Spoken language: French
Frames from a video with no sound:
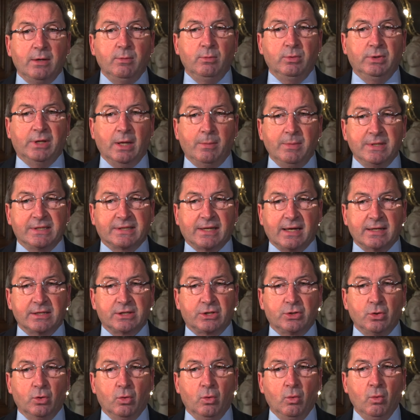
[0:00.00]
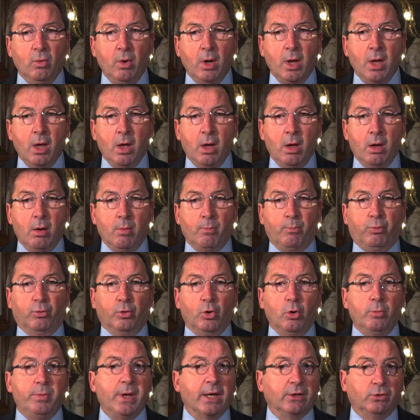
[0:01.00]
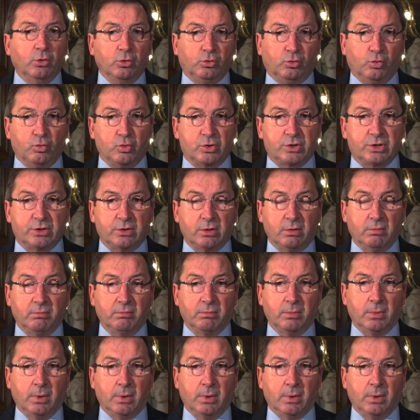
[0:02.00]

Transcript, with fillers: d'administration pour le bien de tous.